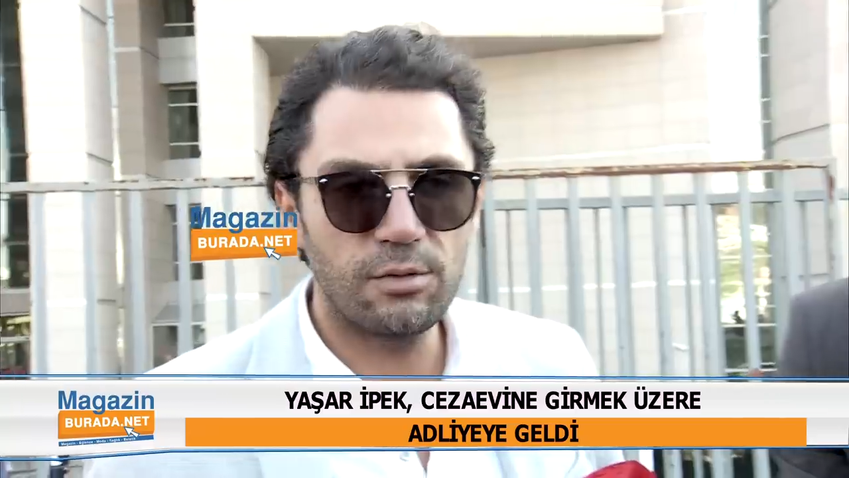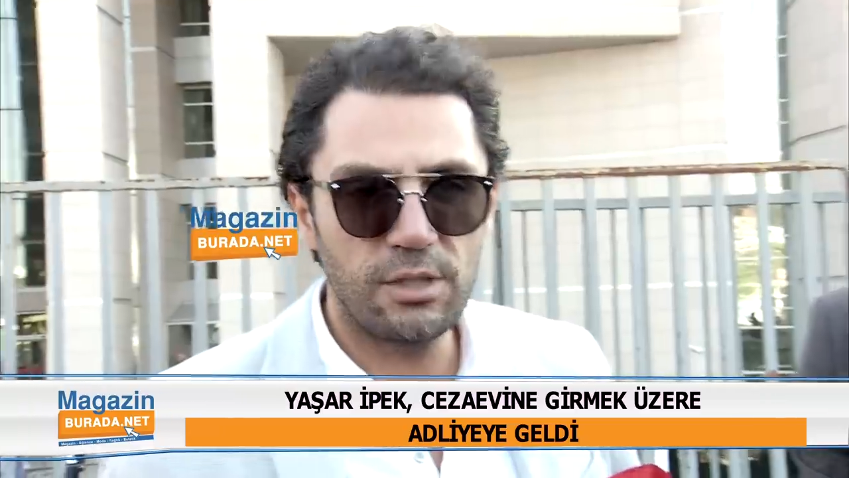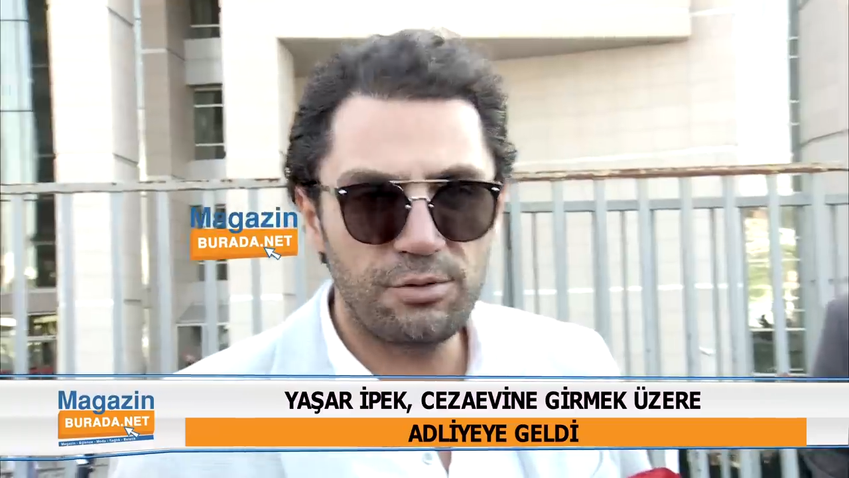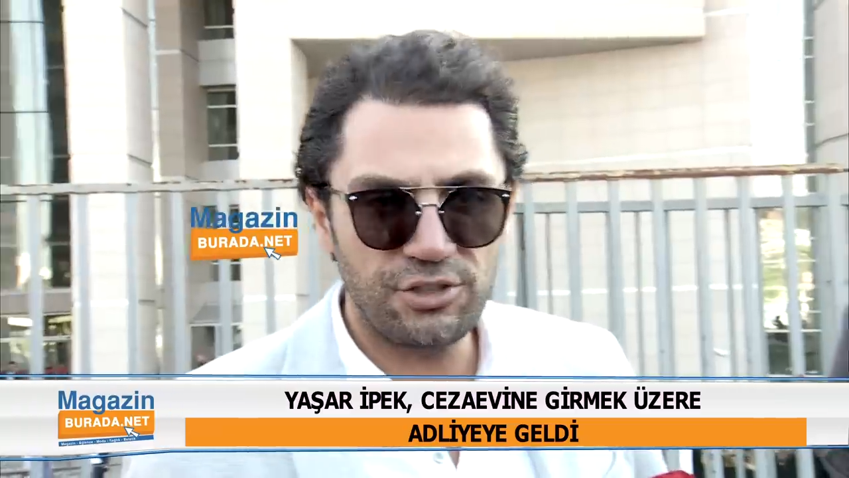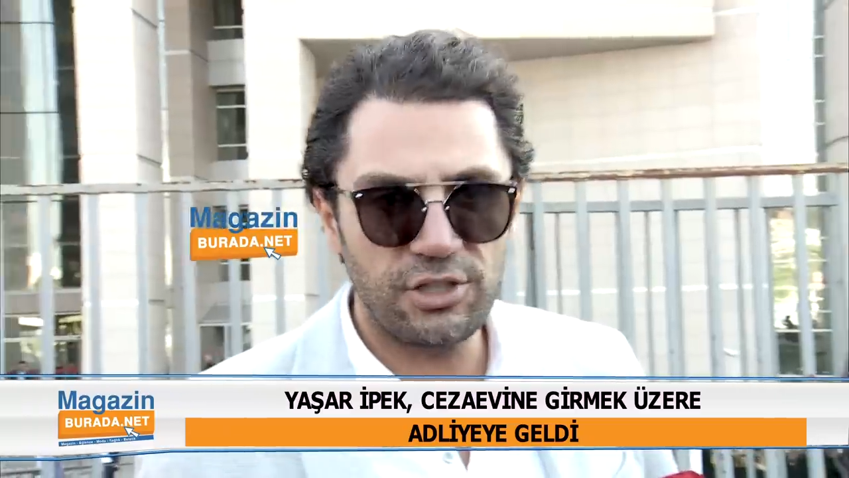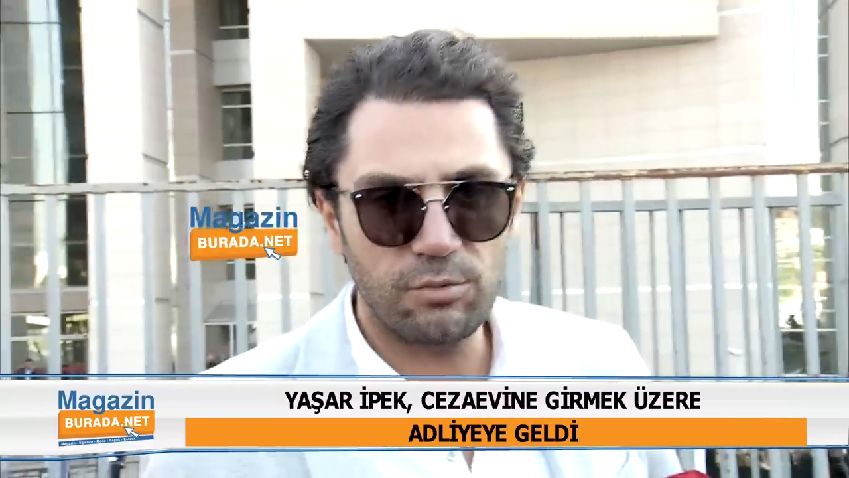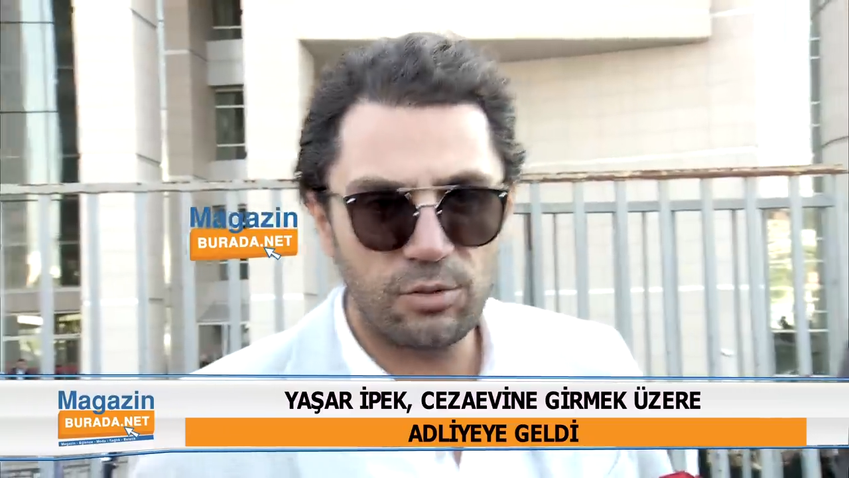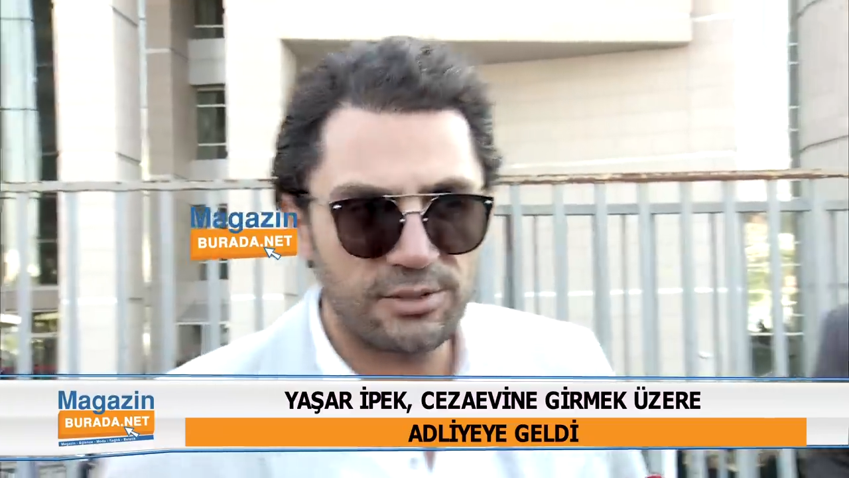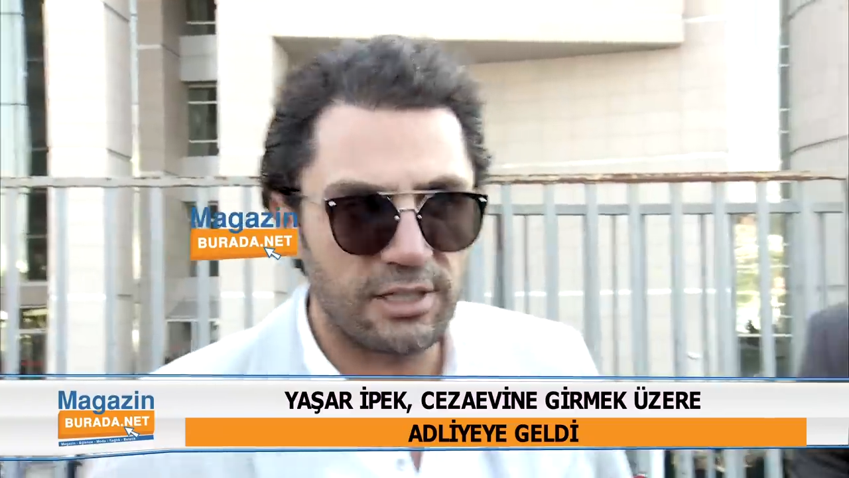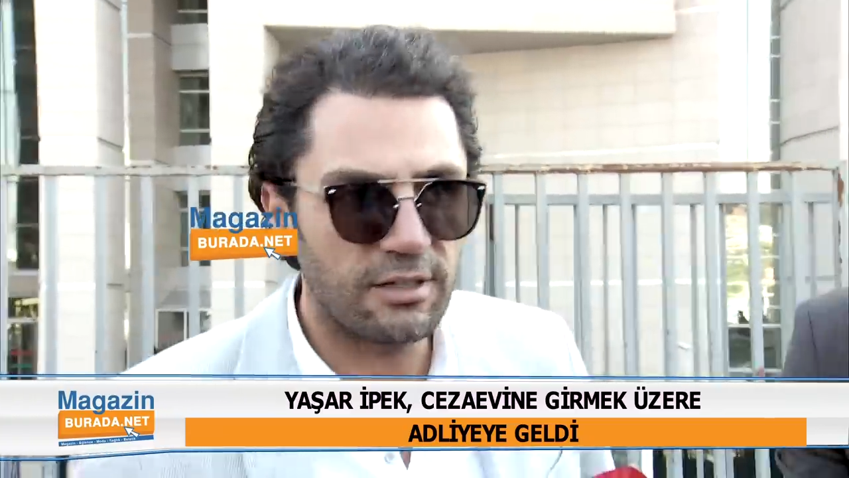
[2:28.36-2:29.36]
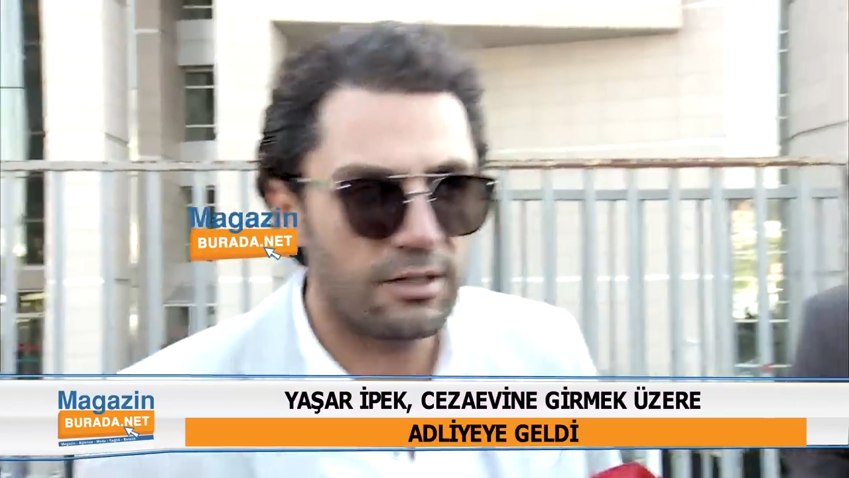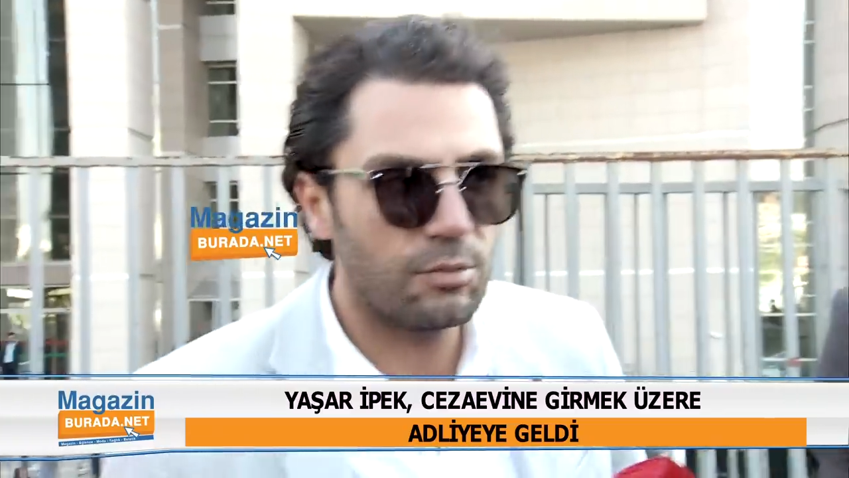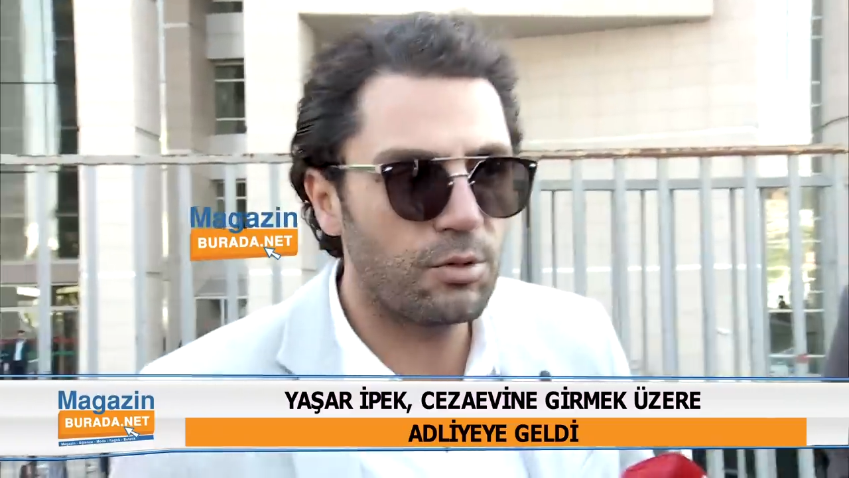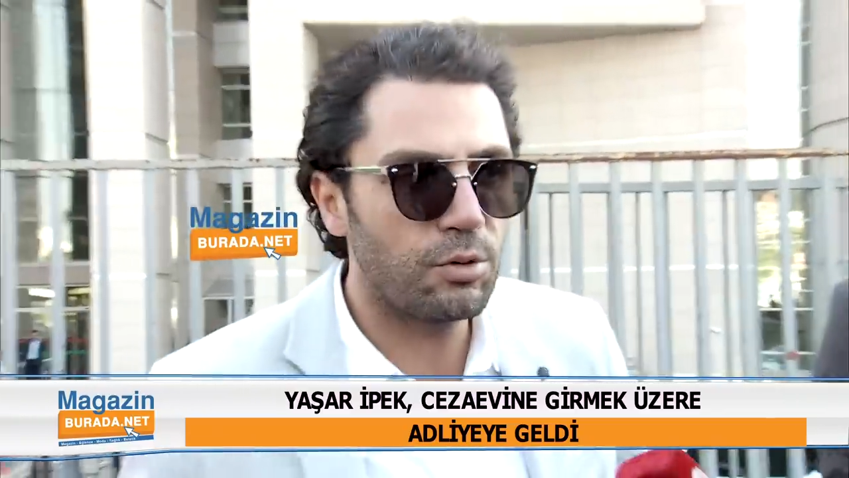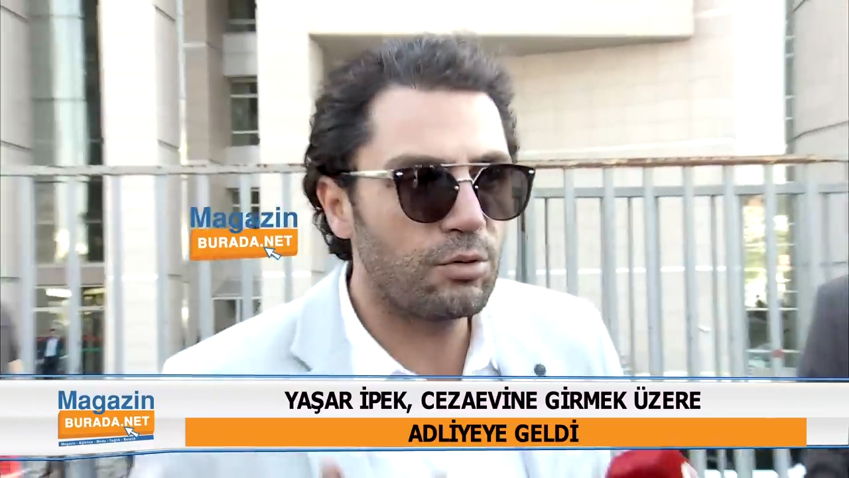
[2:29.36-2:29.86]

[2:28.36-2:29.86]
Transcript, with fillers: böyle bir şey çekmiyorum. Seren Hanım'a